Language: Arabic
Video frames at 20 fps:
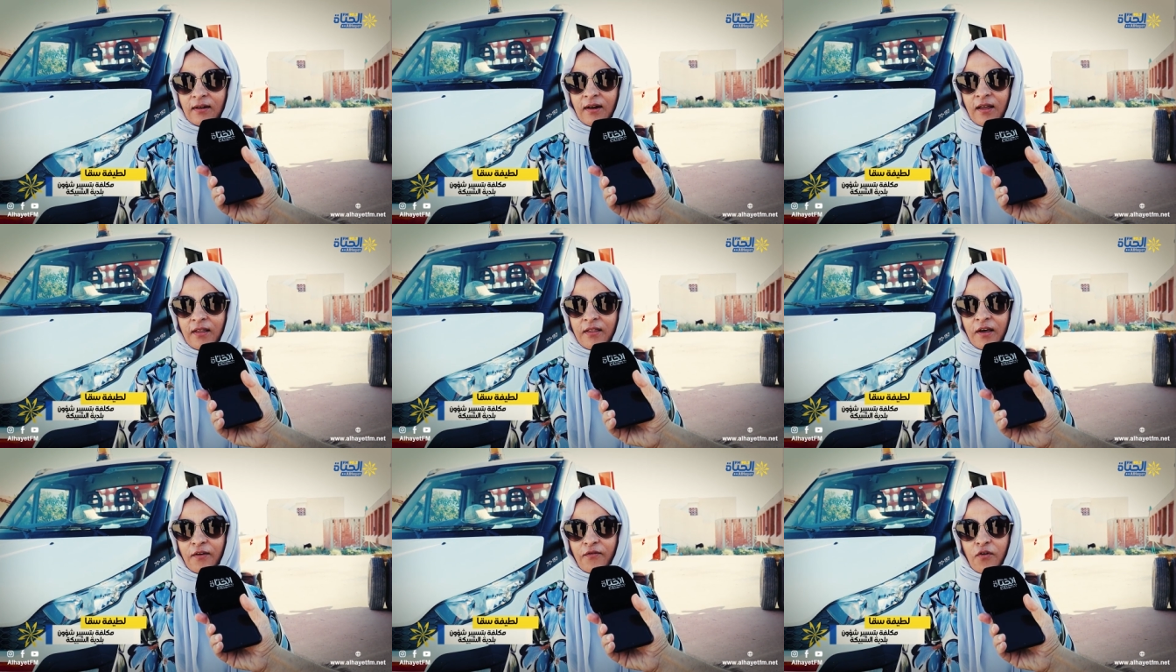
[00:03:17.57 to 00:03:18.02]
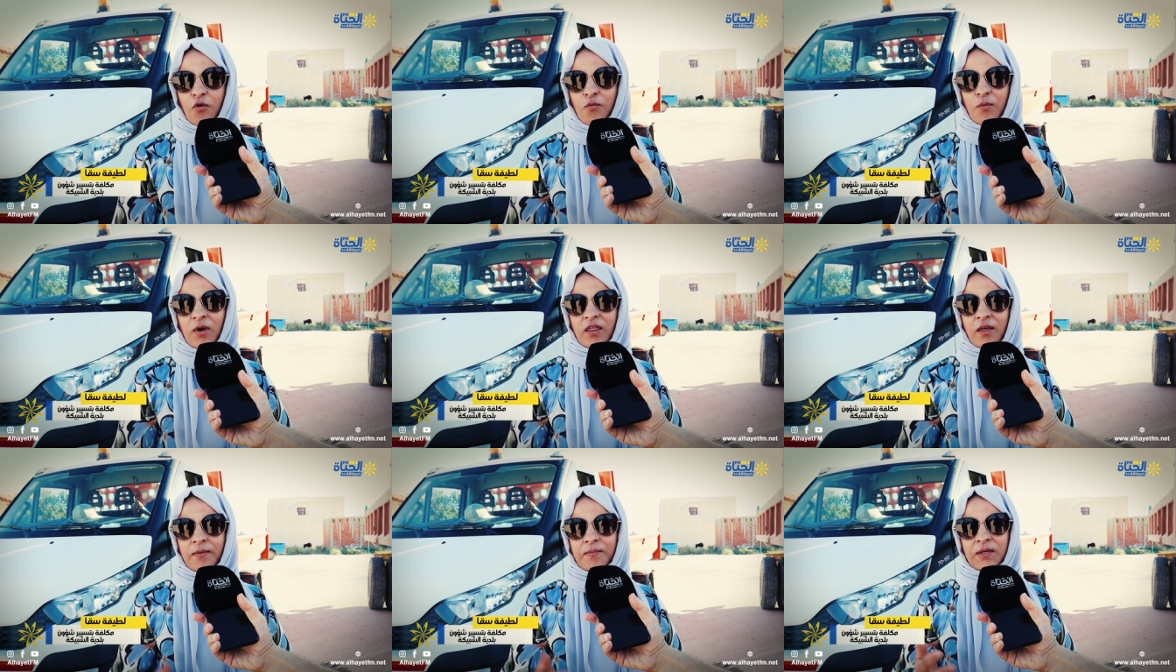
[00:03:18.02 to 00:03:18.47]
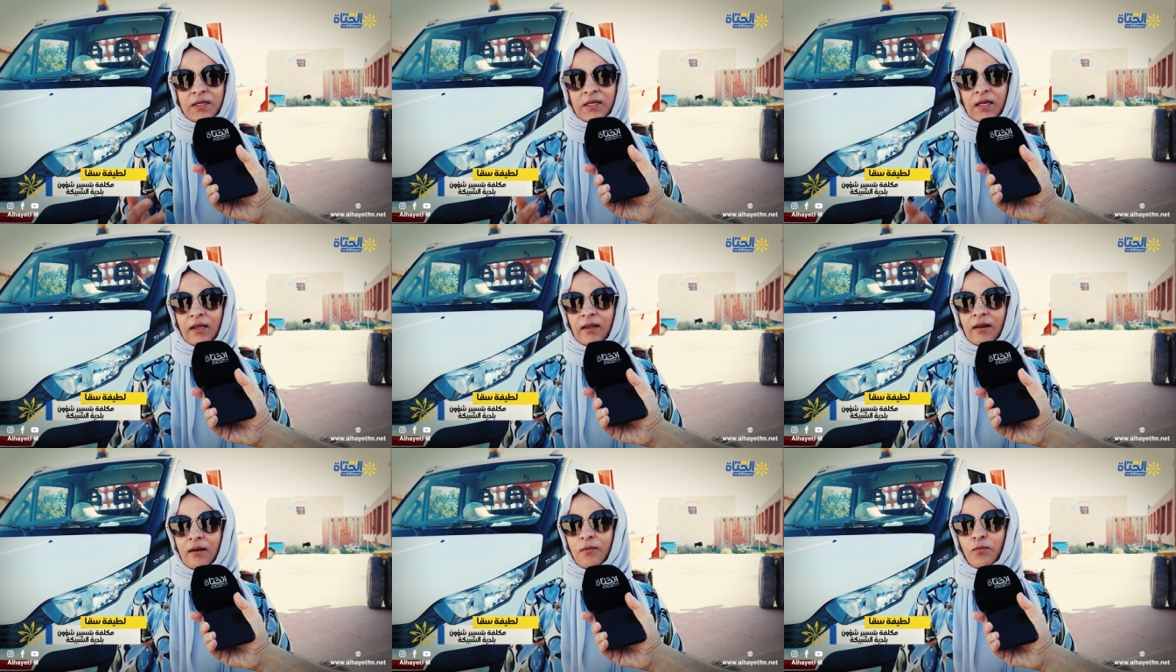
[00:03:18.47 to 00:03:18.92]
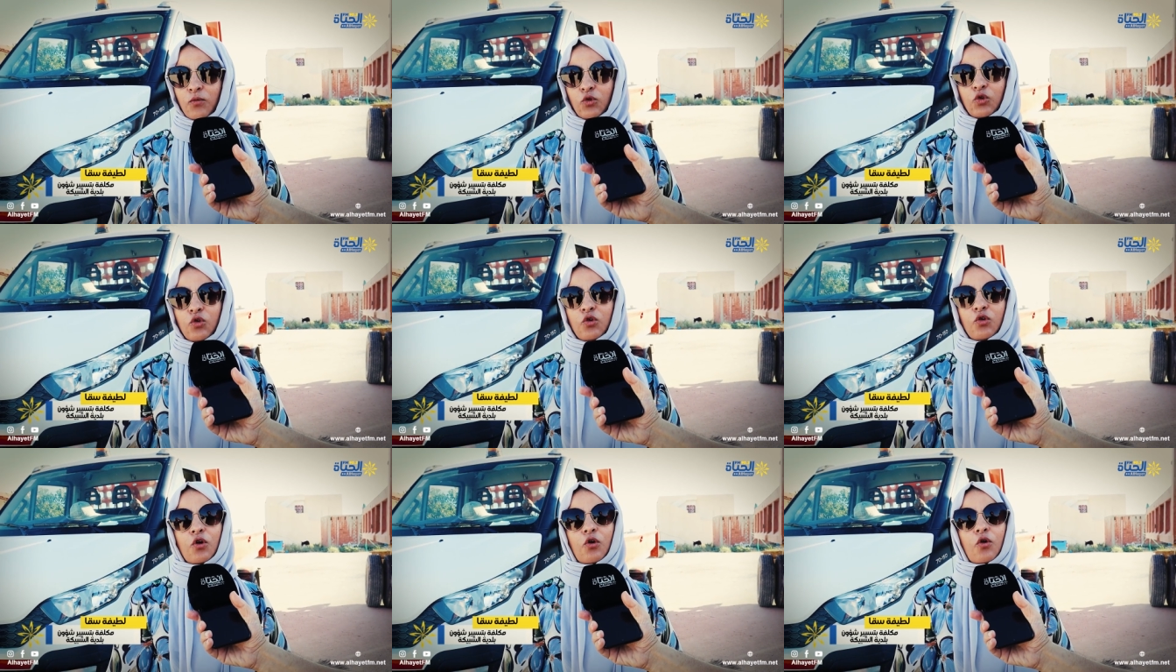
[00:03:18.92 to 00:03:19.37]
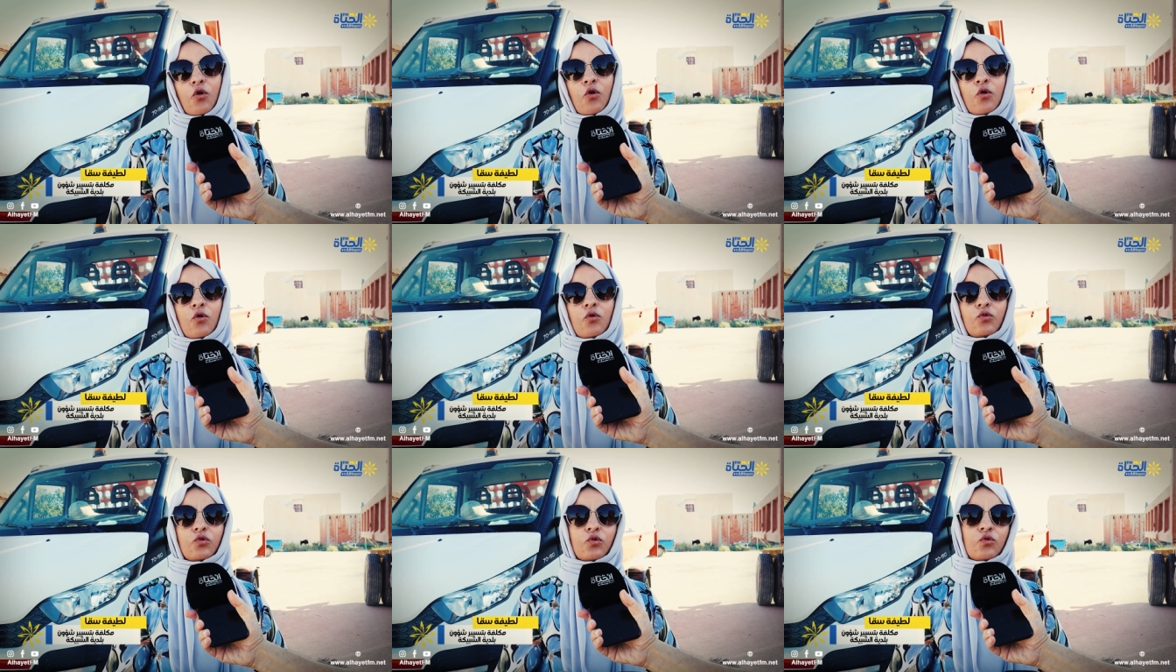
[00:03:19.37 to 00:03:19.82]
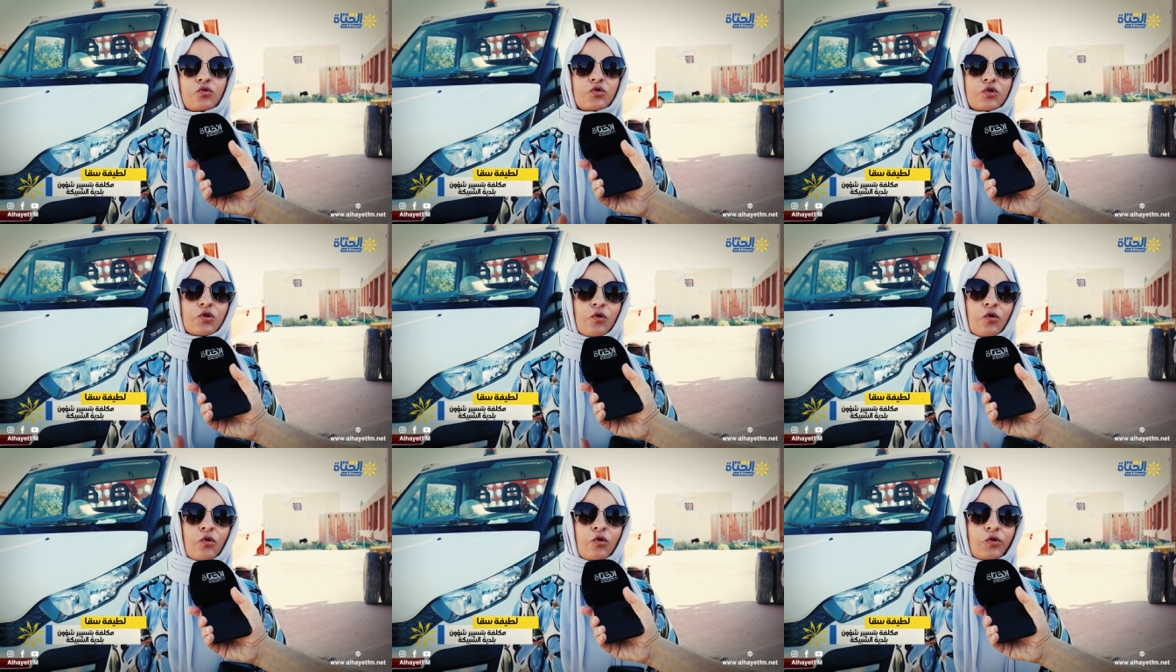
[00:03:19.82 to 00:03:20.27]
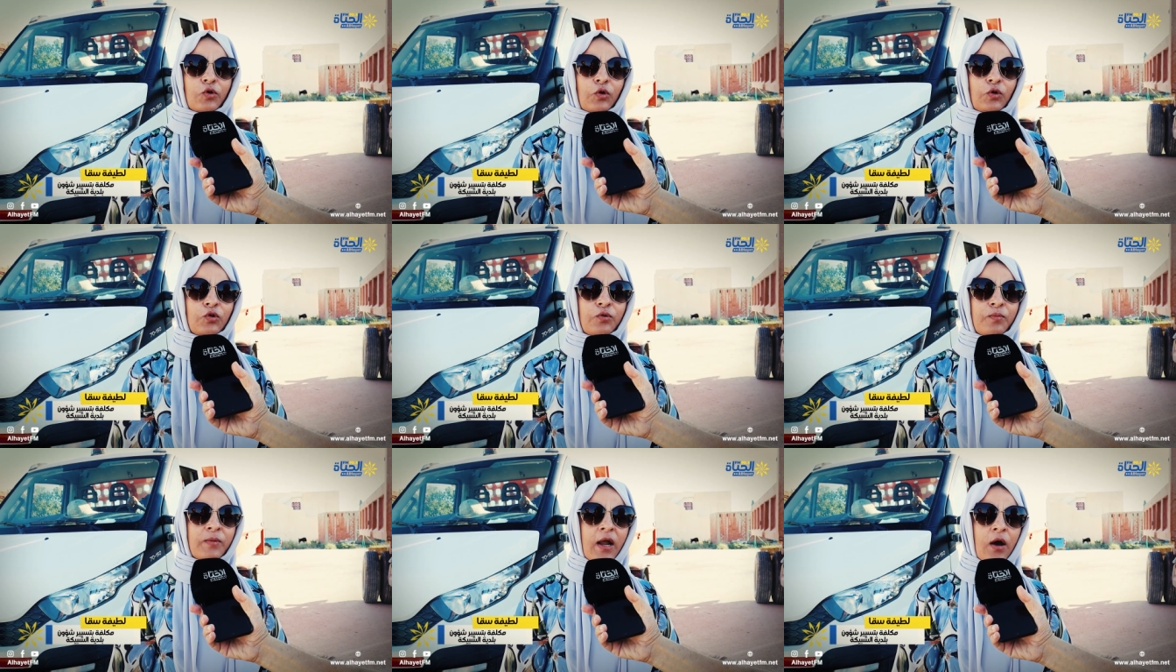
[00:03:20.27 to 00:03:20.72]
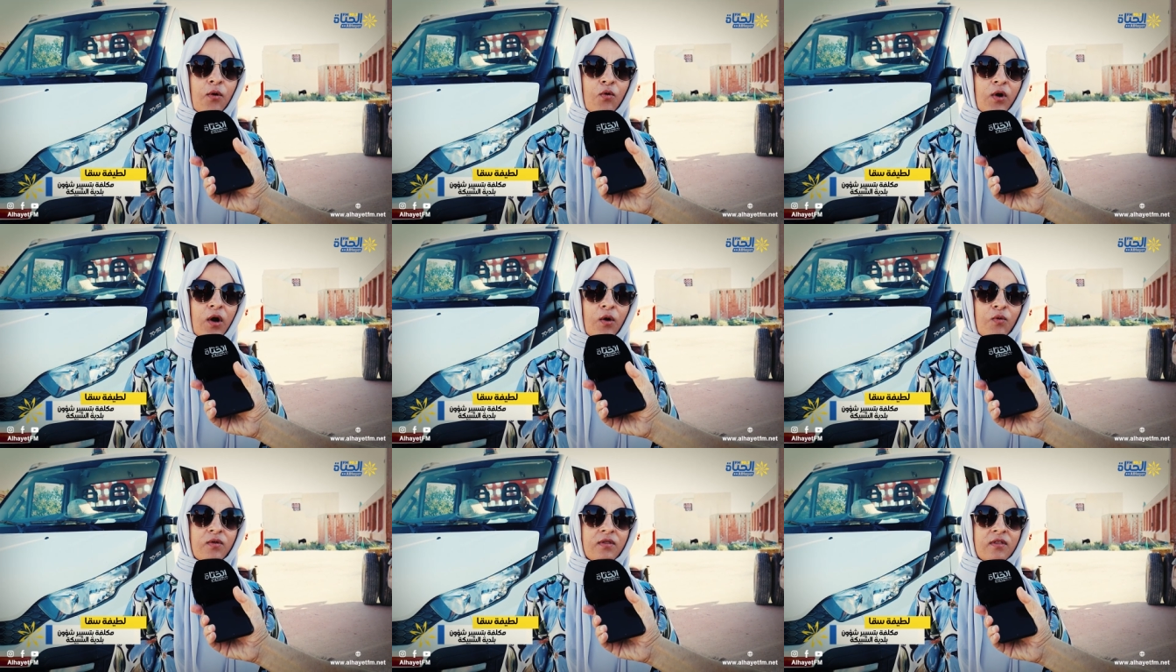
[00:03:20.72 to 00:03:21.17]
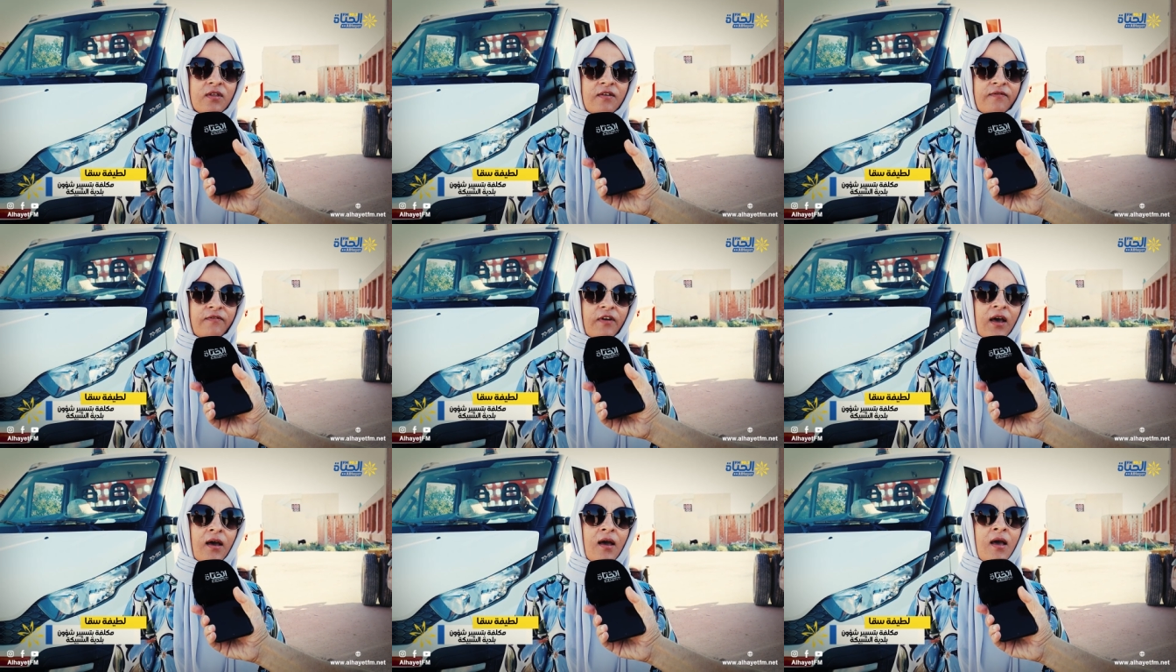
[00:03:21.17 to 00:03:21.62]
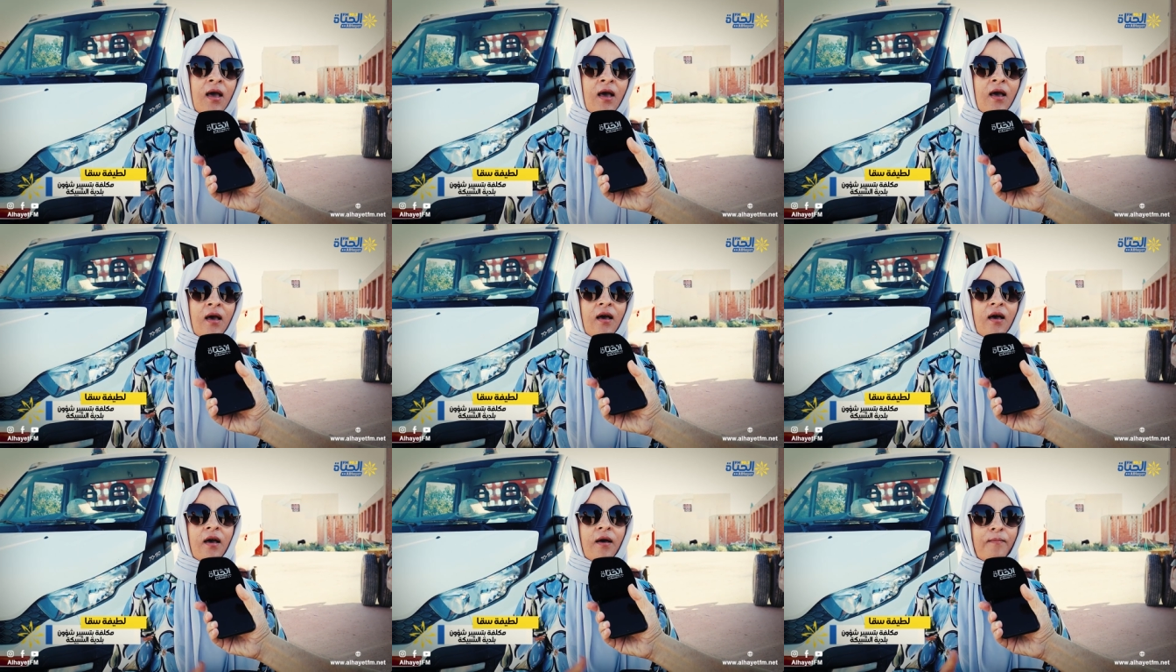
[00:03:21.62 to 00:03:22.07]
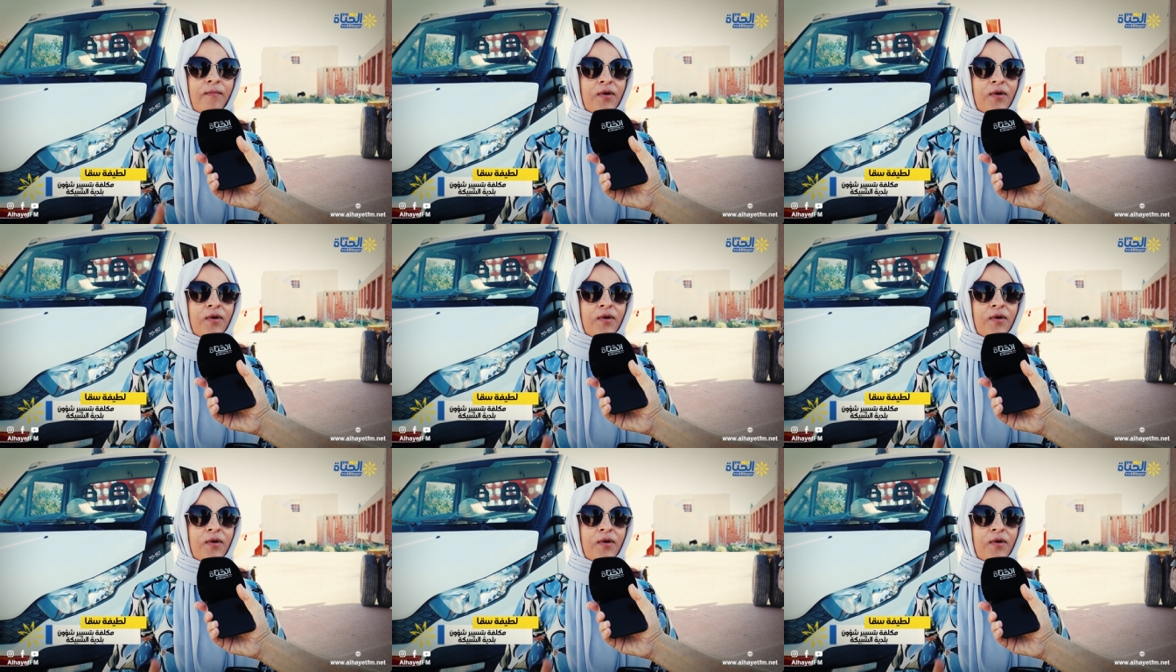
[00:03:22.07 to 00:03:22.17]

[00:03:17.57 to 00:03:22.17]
النظافة وماذا بينا المدن الكل تونس الكل تعود منورة ونظيفة آه،